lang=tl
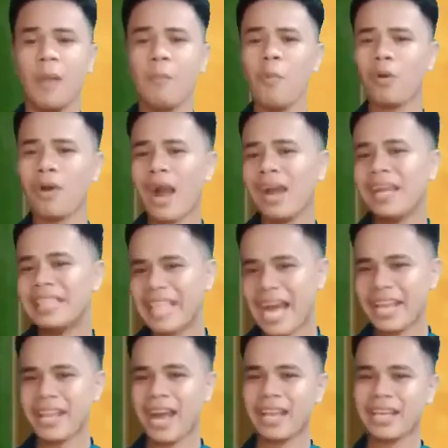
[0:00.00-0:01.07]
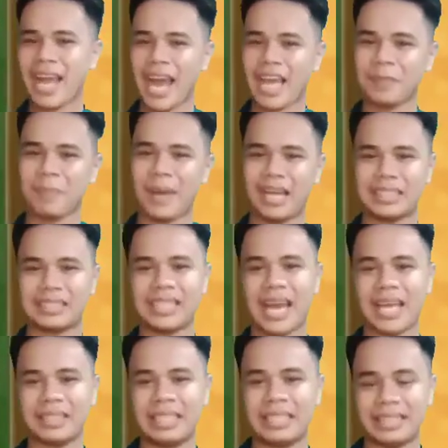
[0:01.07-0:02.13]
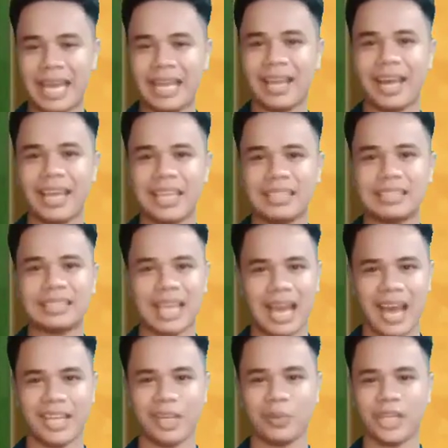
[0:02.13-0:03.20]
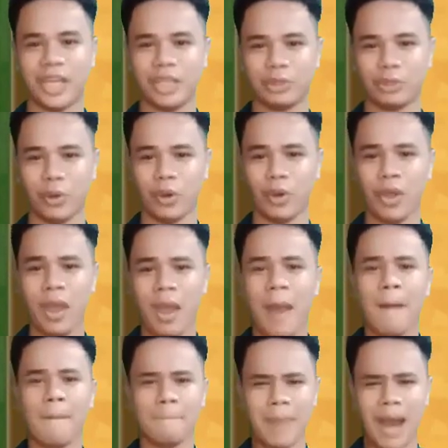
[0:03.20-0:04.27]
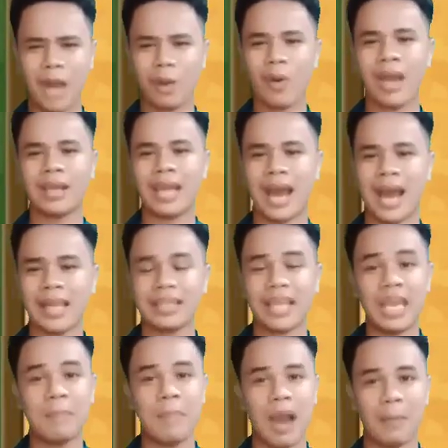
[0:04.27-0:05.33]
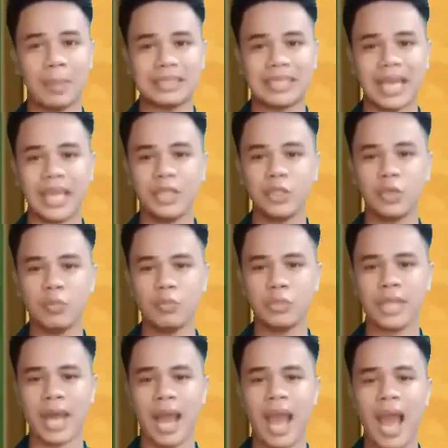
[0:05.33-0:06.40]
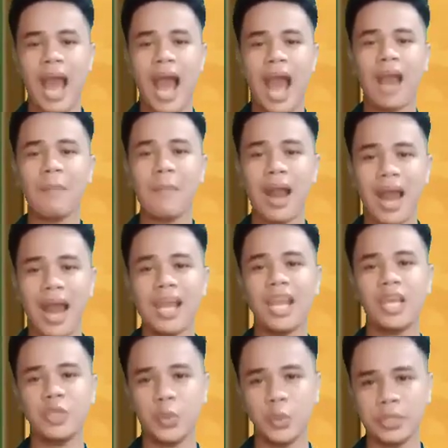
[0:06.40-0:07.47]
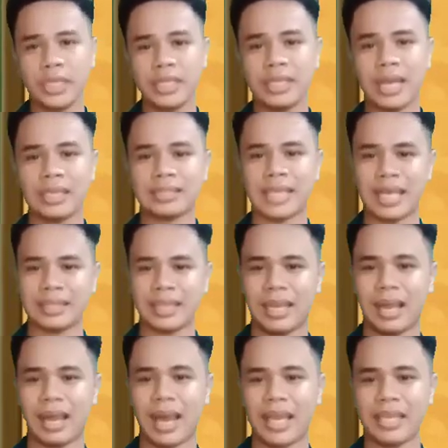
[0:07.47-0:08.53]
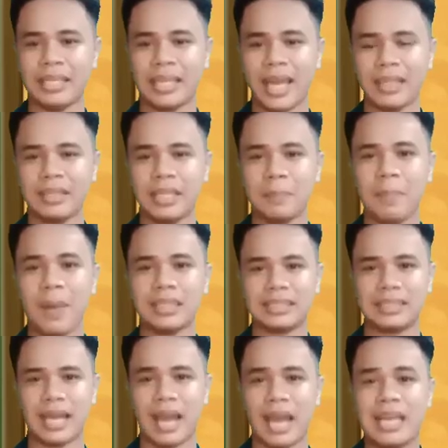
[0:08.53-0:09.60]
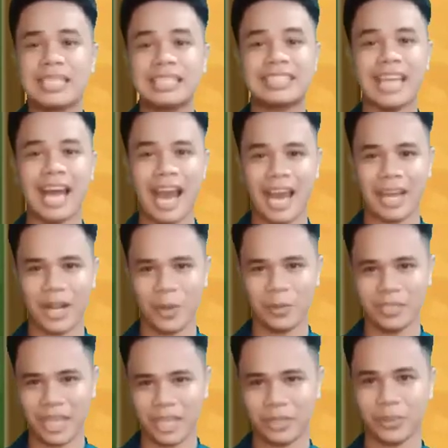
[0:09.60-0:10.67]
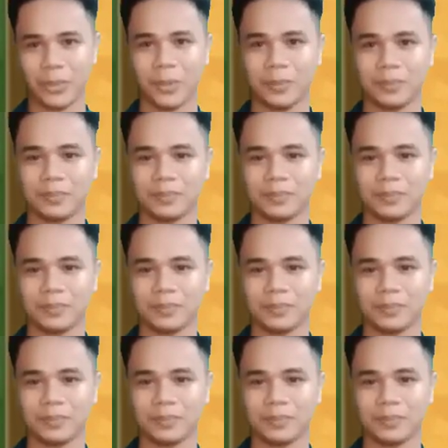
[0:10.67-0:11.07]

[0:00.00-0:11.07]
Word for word: Mukhang handa na ang lahat para sa ating talakayan sa araw na ito. Bago ang lahat ay babasahin ko muna ang mga layunin ng tatalakayin nating paksa sa araw na ito.